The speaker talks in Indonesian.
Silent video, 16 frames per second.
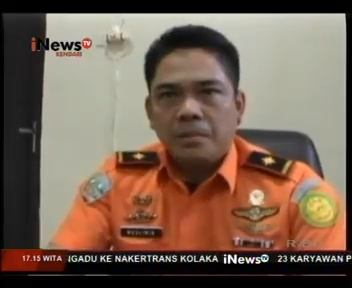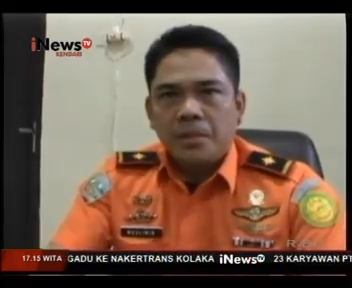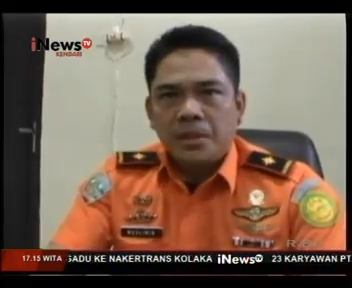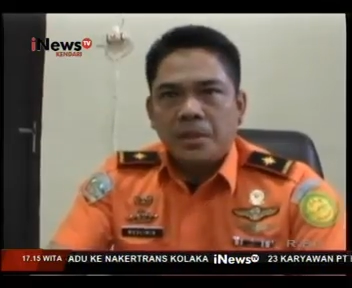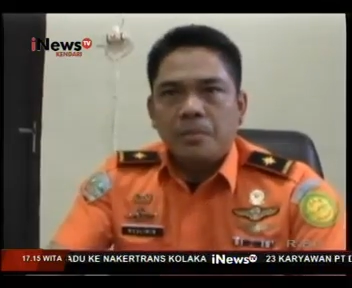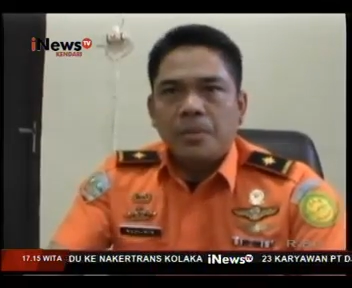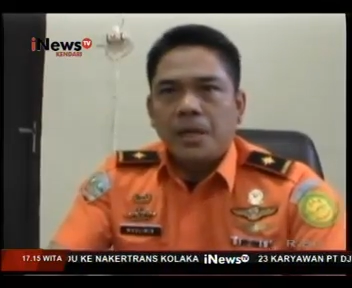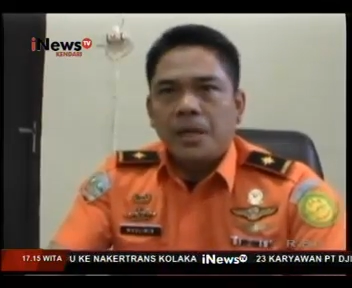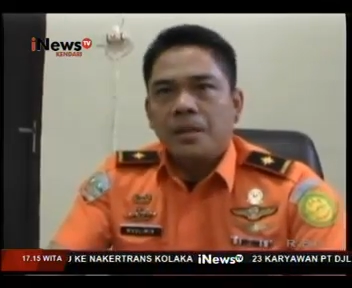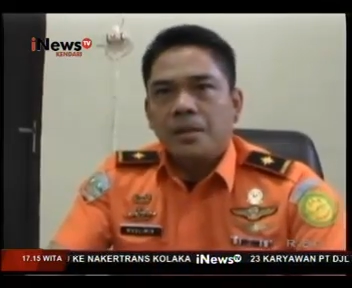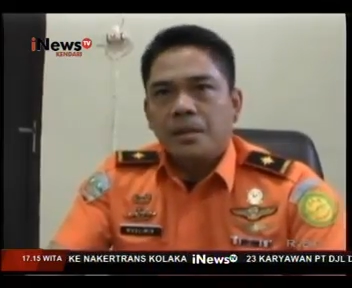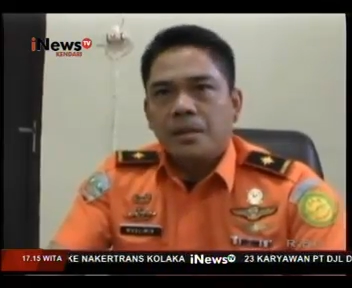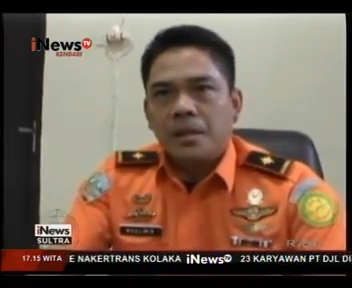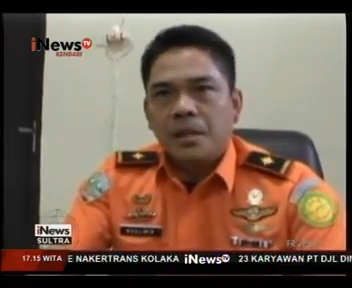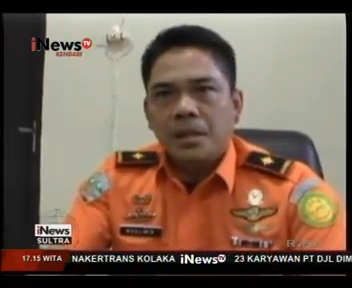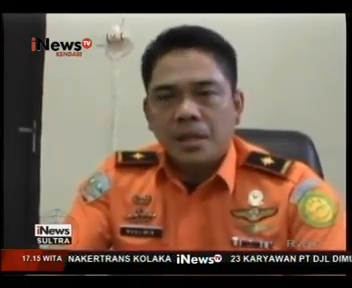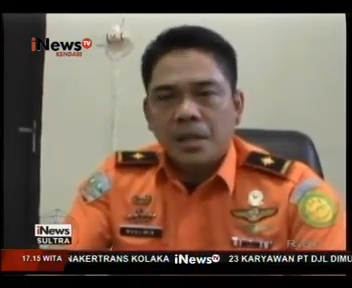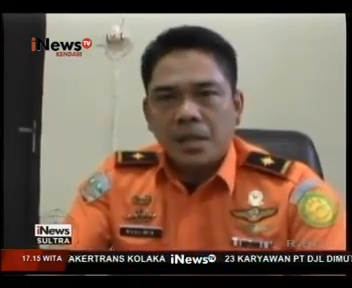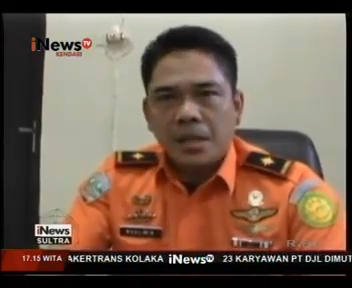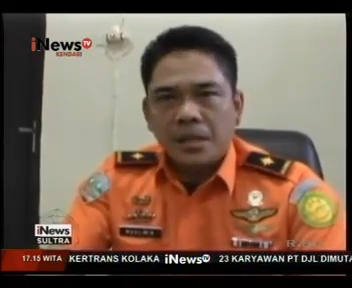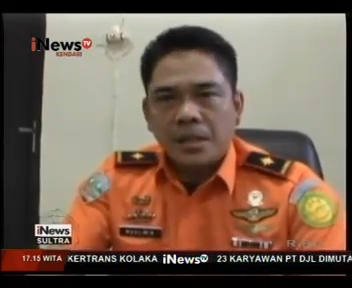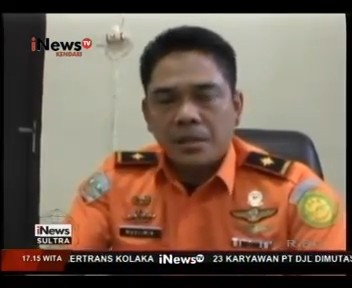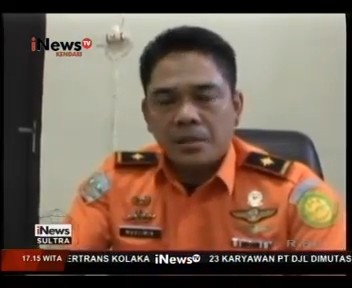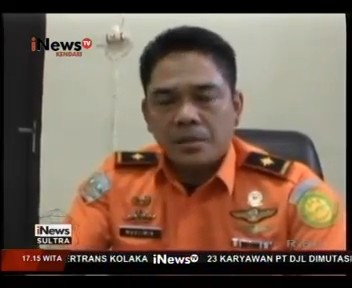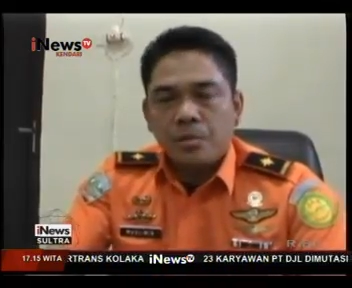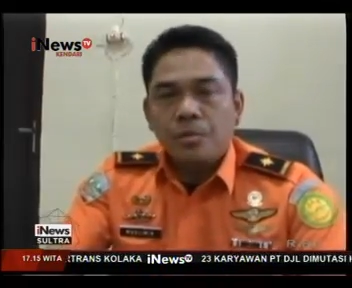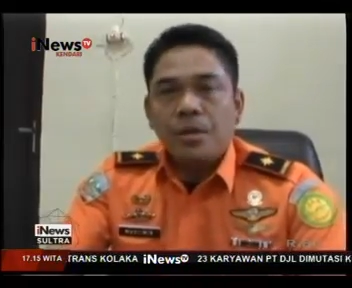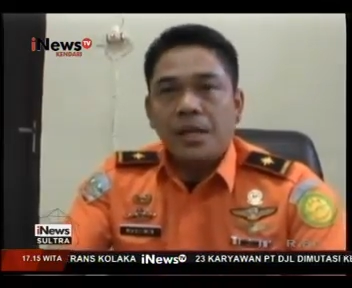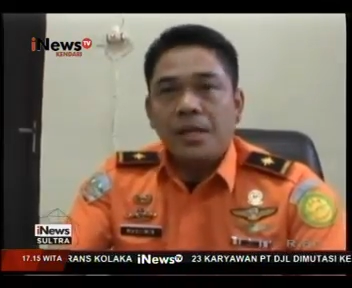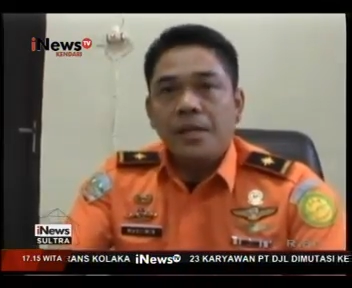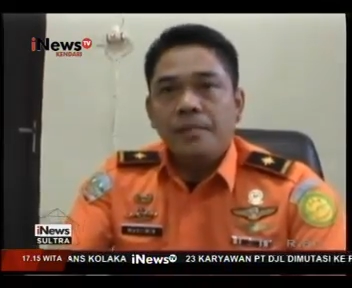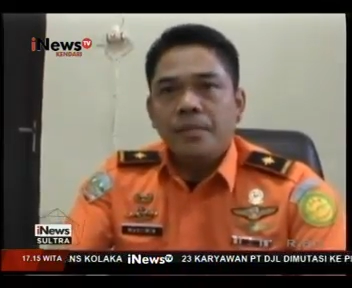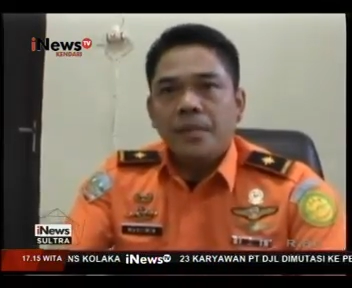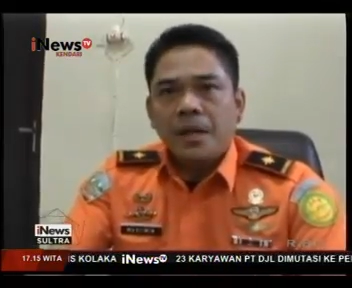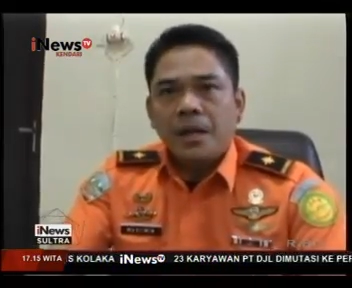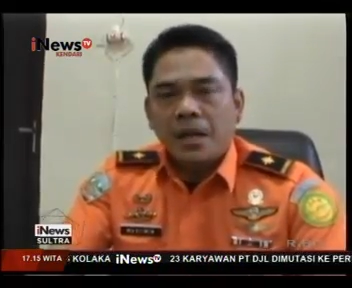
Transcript: menyeberang e, ke antara sungai